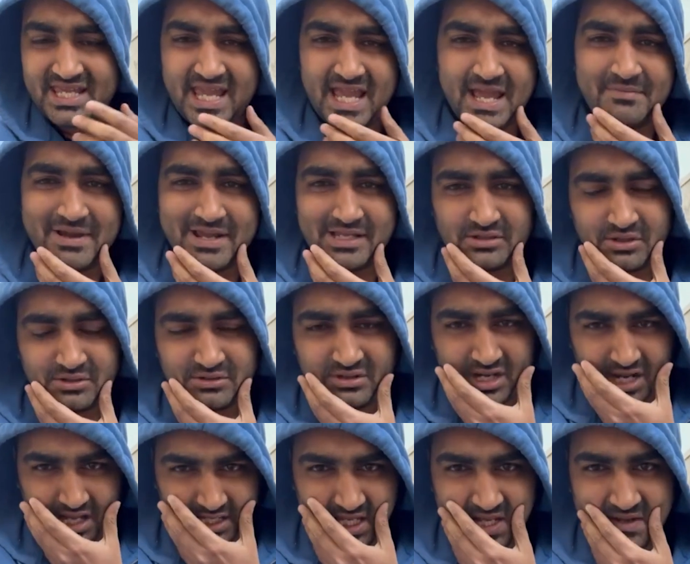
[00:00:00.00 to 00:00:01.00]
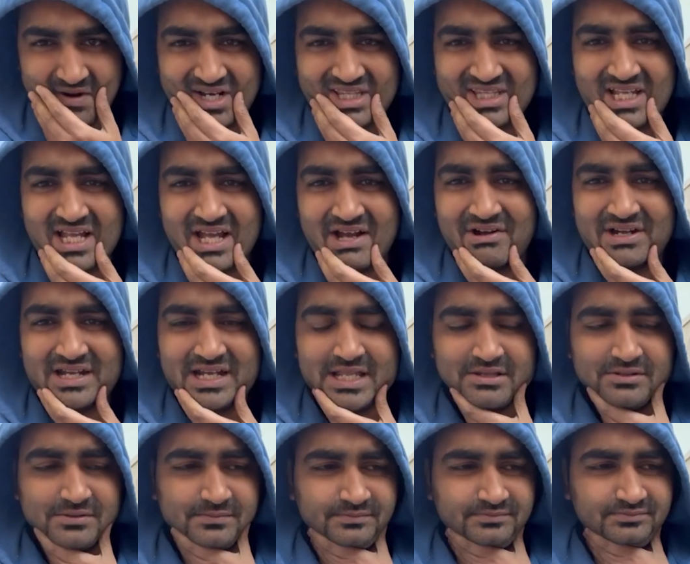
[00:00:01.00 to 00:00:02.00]
ఏమైతుందో నాకేం అర్థం
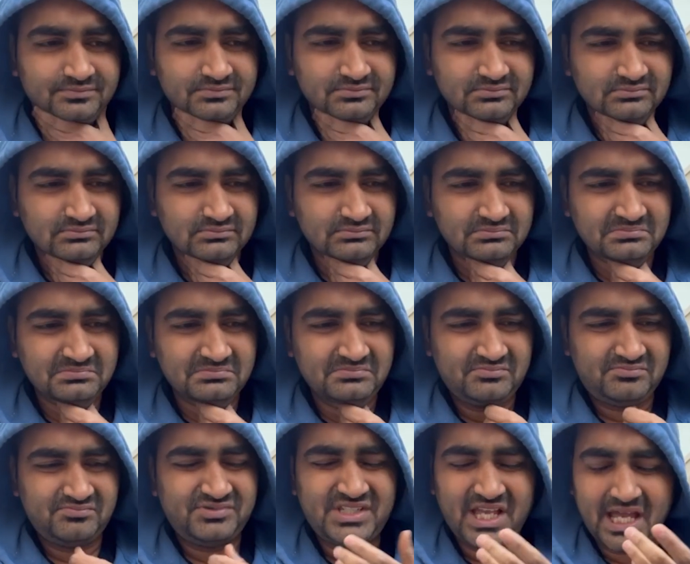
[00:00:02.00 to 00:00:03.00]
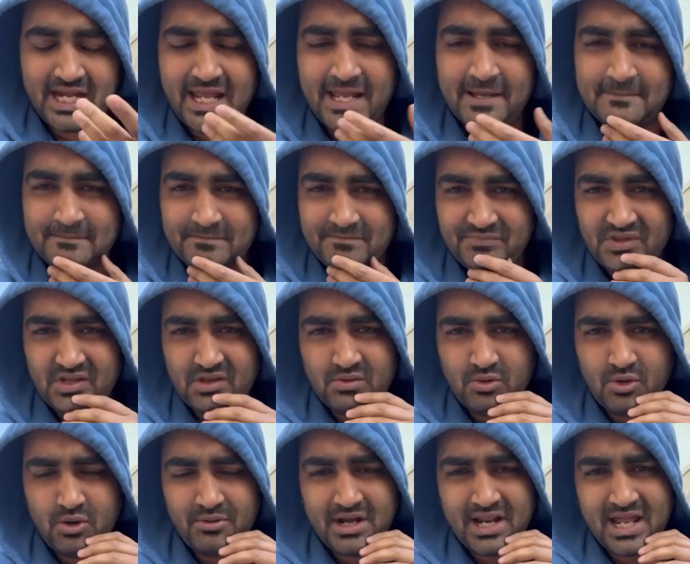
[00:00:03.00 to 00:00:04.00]
కావట్లేదు సరే
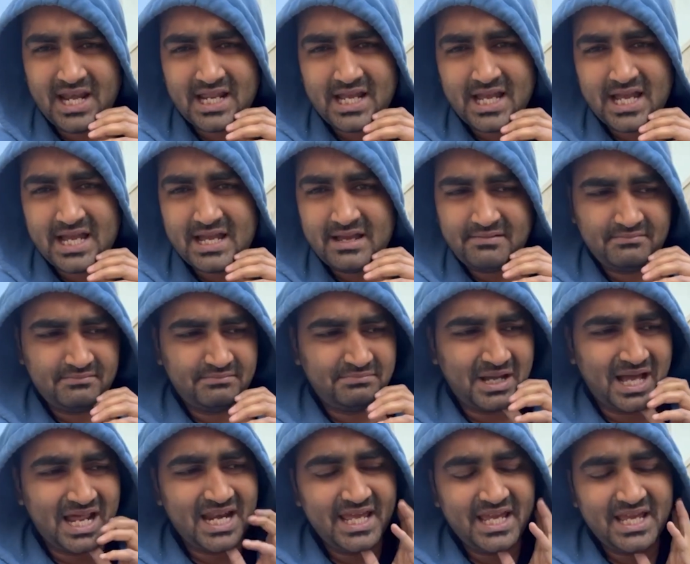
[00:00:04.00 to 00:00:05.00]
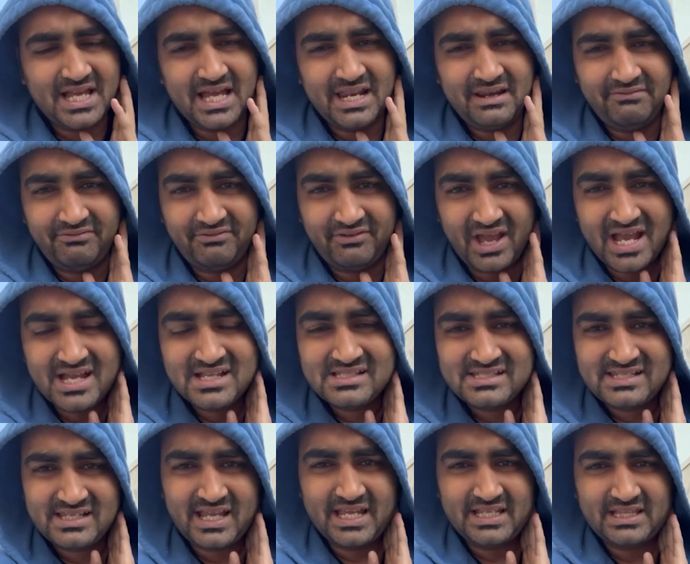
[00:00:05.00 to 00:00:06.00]
ఓవరాల్గా బాలయ్య గారి
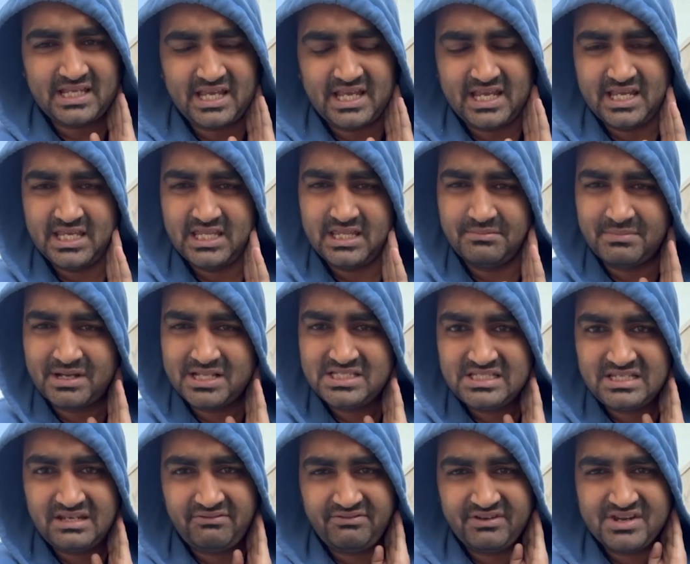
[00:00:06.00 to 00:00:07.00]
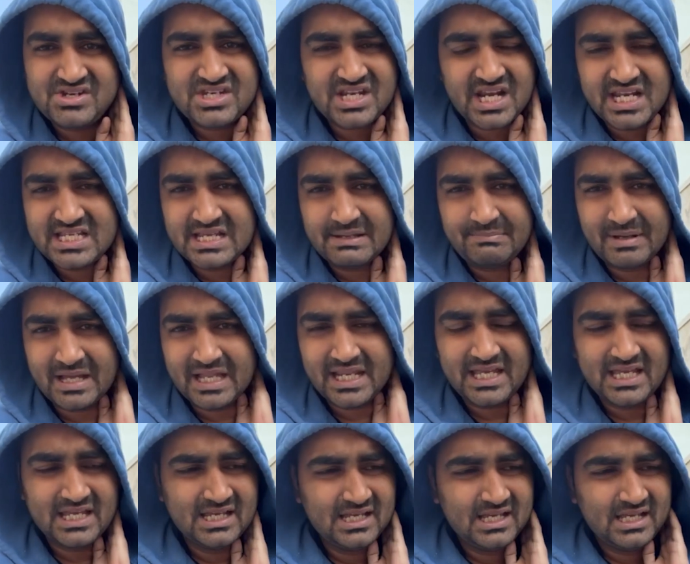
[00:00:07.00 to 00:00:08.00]
ఫ్యాన్స్కి అయితే ఇది మంచి ఫీస్ట్ అని చెప్పాలి
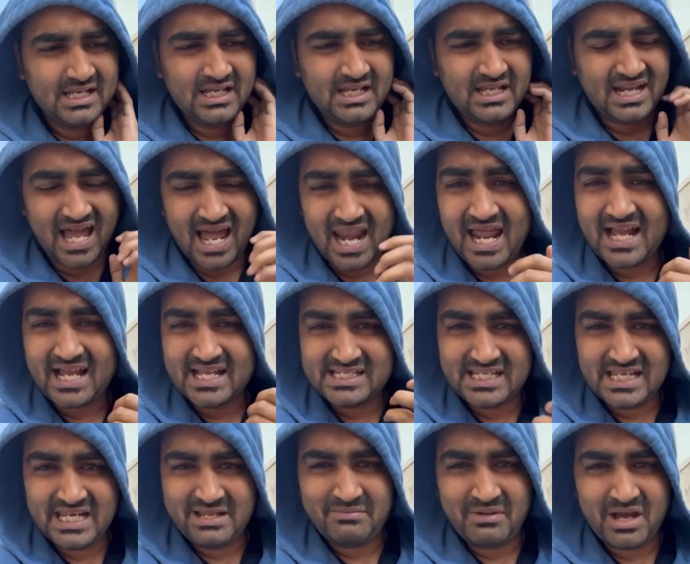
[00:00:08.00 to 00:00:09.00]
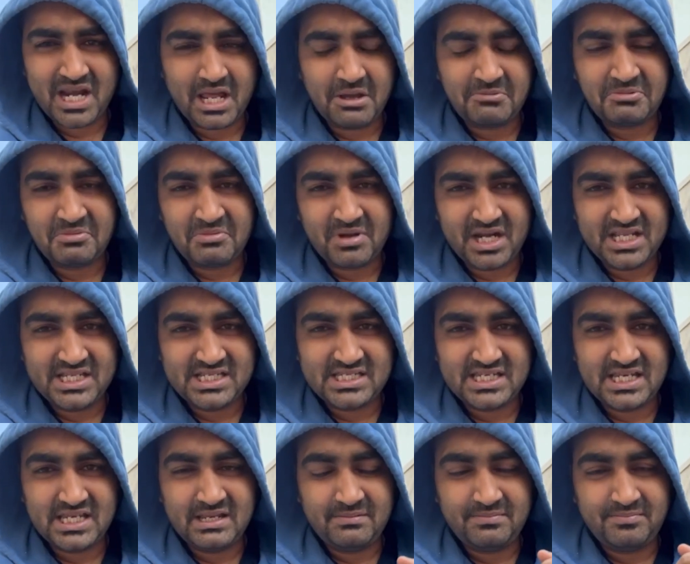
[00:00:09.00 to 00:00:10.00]
నాలాగా సినిమాని
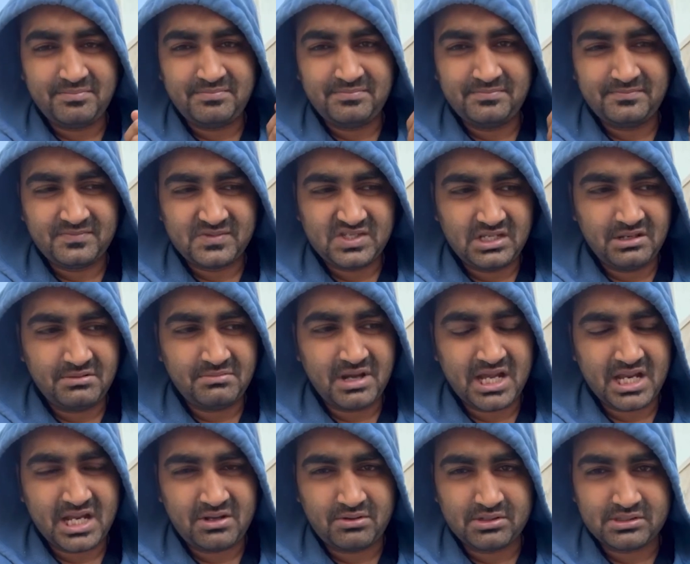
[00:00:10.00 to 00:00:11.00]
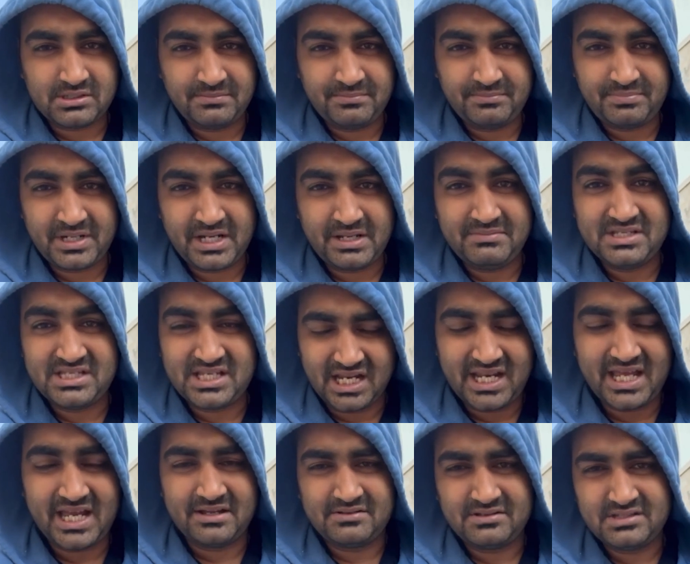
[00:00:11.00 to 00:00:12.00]
అభిమానించి సినిమా కోసం
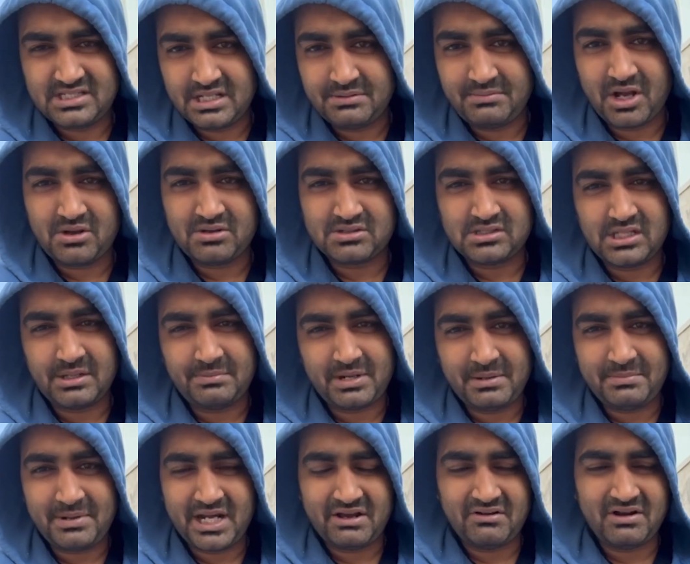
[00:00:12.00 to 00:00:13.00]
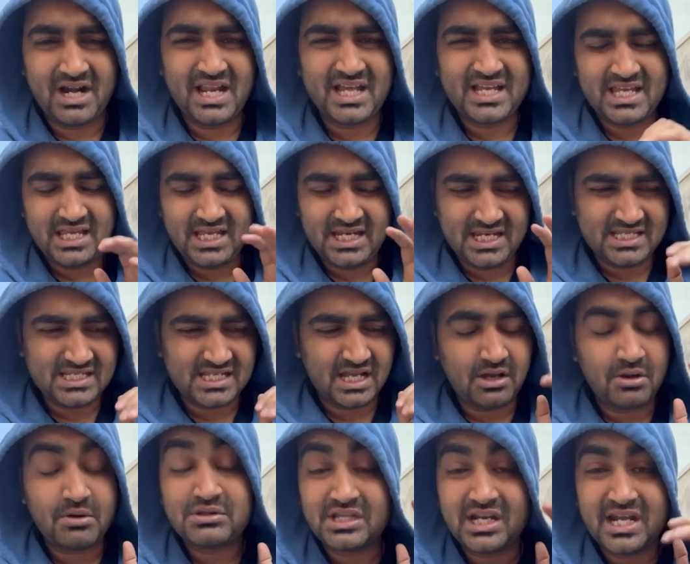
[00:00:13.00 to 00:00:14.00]
ప్రేమించడే సినిమా కోసం తపన పడే వాళ్ళకి
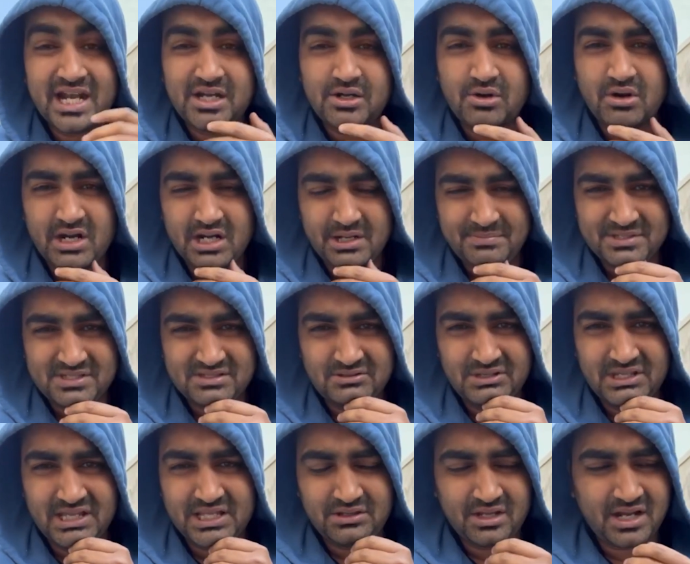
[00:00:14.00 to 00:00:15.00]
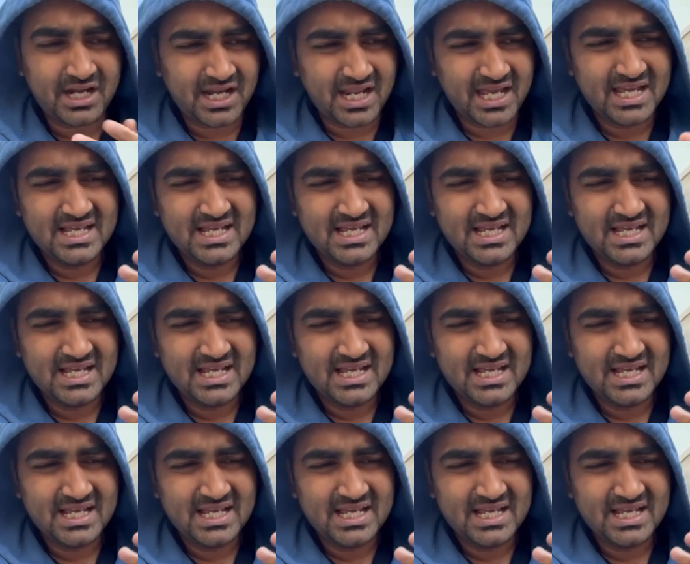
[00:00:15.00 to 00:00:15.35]
నిజంగా కొంత అని అనిపిస్తుంది ఎందుకంటే